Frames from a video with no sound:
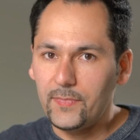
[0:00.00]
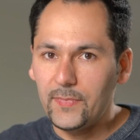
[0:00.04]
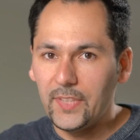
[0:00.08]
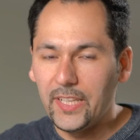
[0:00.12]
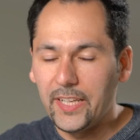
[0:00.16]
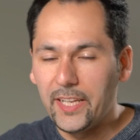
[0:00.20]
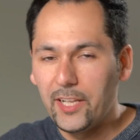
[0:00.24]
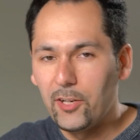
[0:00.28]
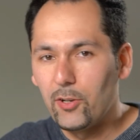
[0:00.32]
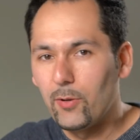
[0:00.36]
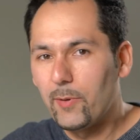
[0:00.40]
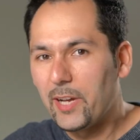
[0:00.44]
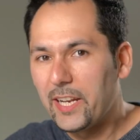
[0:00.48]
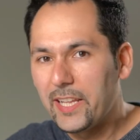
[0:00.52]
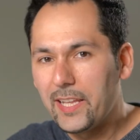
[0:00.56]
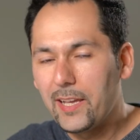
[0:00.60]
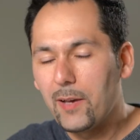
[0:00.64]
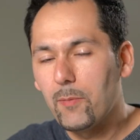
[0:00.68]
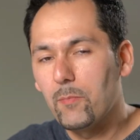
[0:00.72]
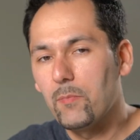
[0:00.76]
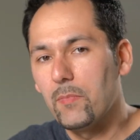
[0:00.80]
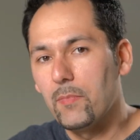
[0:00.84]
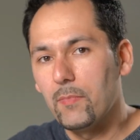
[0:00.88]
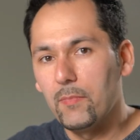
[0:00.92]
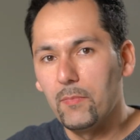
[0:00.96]
que no varía
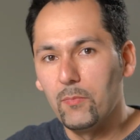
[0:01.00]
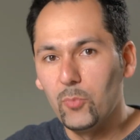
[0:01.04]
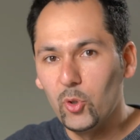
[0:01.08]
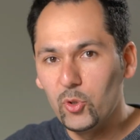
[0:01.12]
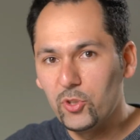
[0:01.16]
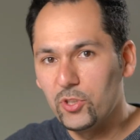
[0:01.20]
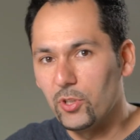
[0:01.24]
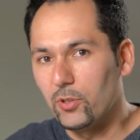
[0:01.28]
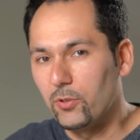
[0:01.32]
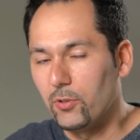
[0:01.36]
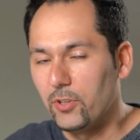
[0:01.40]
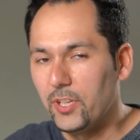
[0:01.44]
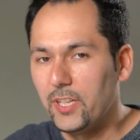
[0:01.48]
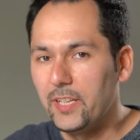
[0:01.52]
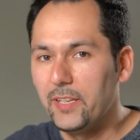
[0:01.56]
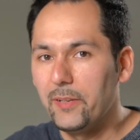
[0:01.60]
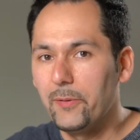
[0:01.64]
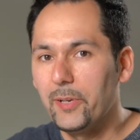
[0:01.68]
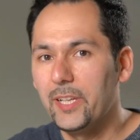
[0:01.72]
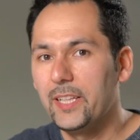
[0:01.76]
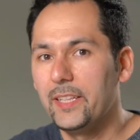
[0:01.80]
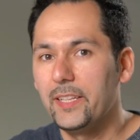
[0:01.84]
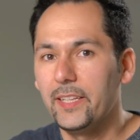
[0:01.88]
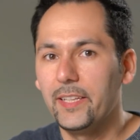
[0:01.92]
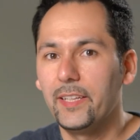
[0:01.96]
mucho con el
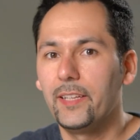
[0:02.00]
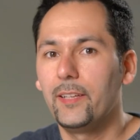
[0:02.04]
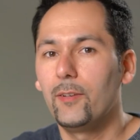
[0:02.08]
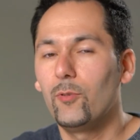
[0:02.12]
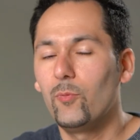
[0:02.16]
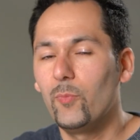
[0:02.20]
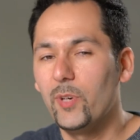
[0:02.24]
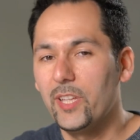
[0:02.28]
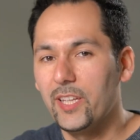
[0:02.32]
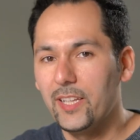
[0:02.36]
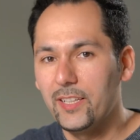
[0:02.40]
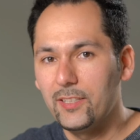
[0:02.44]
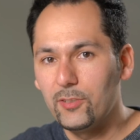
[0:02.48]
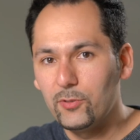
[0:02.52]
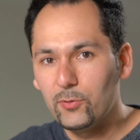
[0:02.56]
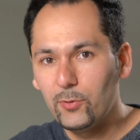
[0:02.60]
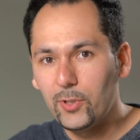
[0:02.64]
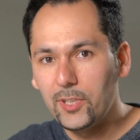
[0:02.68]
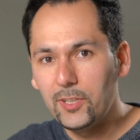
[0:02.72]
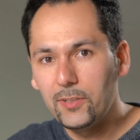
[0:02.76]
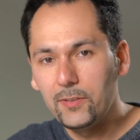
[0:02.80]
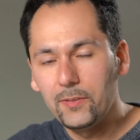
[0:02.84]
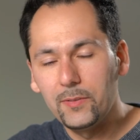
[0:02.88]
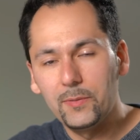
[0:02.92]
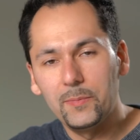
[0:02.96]
nivel de humedad del
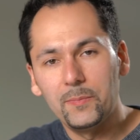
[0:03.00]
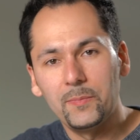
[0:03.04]
suelo,